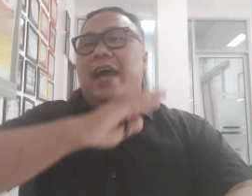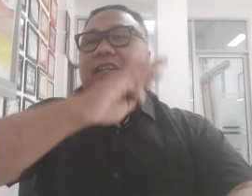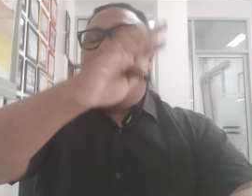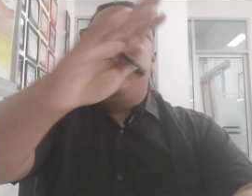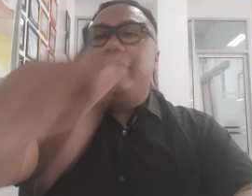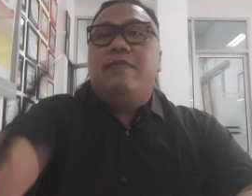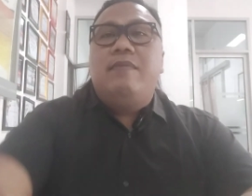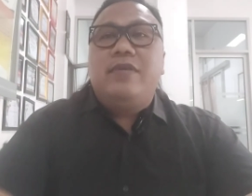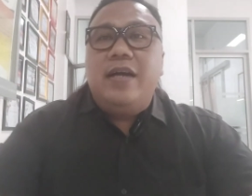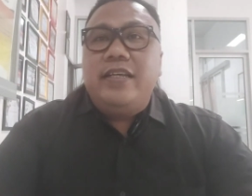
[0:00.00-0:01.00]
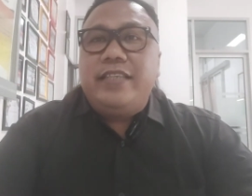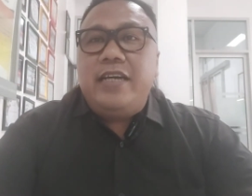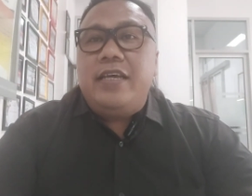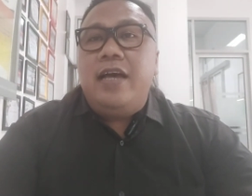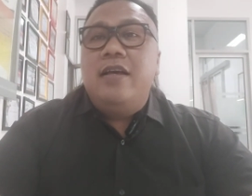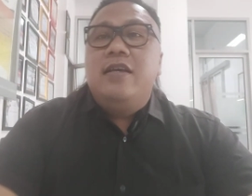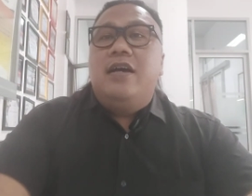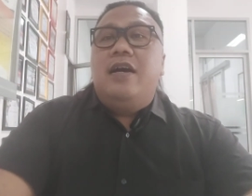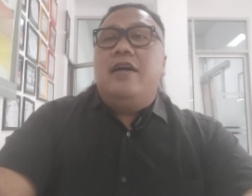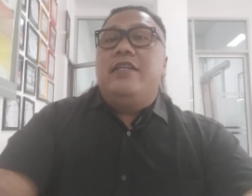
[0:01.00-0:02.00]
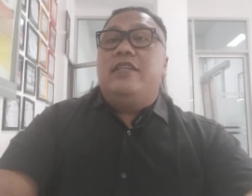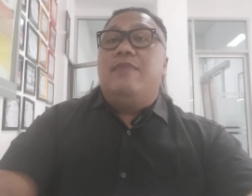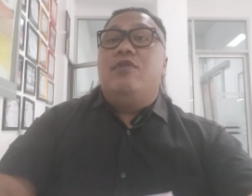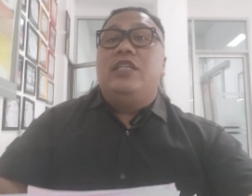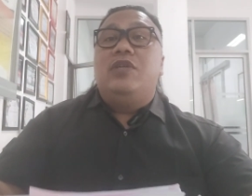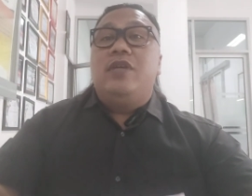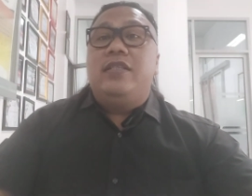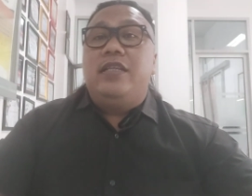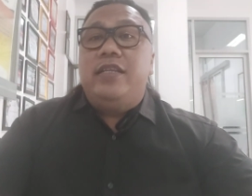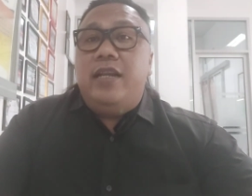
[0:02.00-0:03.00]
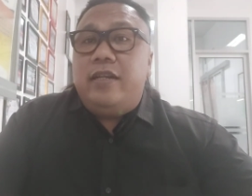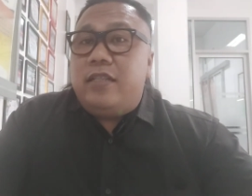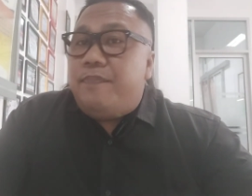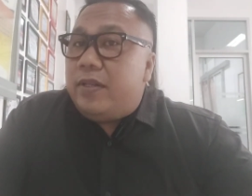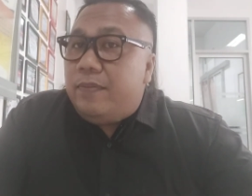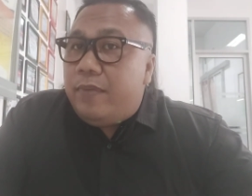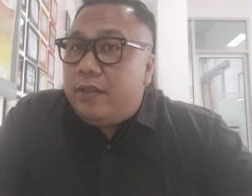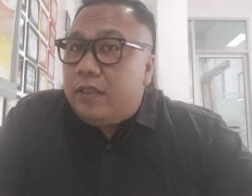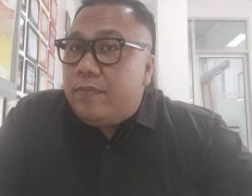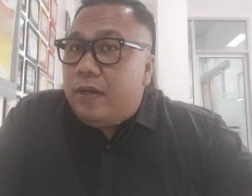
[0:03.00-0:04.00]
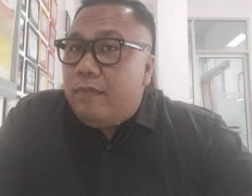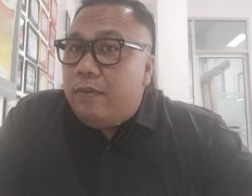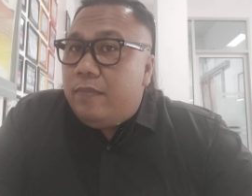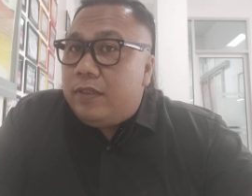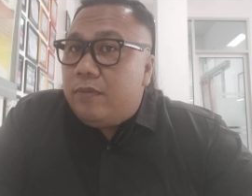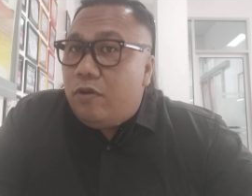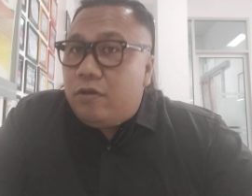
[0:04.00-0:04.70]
Artinya teman-teman bisa ngecek ya eh, distribusi unit di dealer tempat-tempat teman-teman pesan